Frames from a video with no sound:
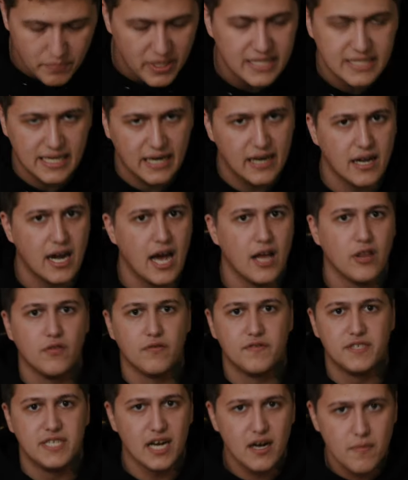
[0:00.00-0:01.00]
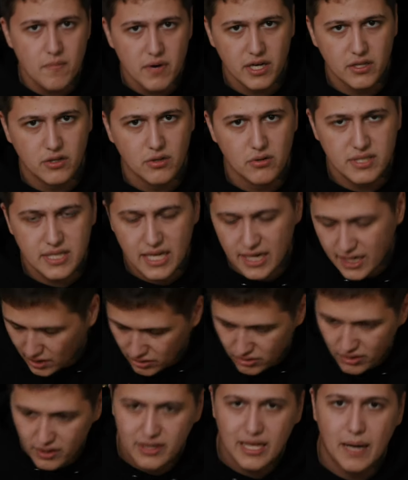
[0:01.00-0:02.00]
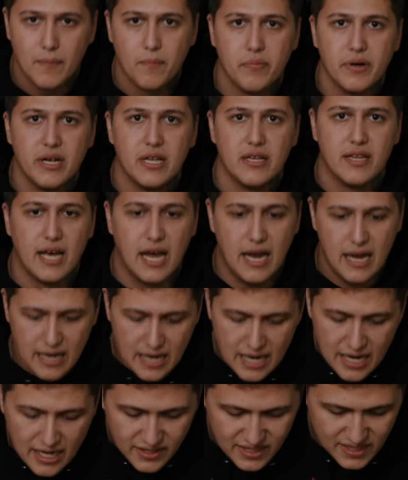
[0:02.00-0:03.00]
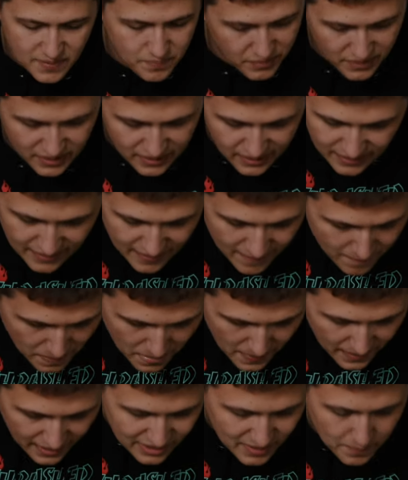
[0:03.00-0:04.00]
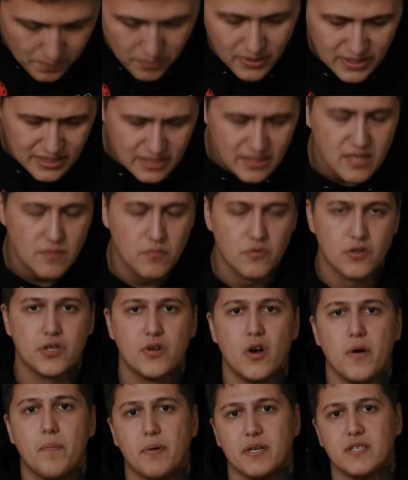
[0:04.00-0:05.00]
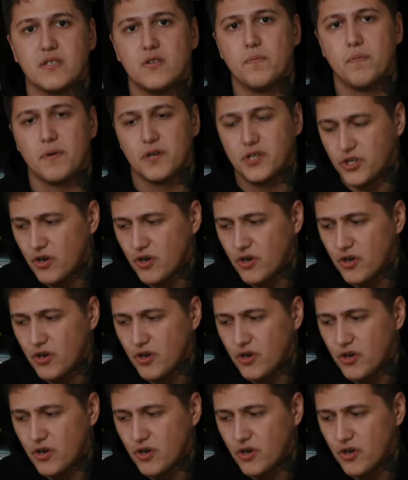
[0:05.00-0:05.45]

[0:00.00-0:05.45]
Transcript: блядь, охрану, всех моих друзей, которые там были, да, типа, это просто не мужской поступок.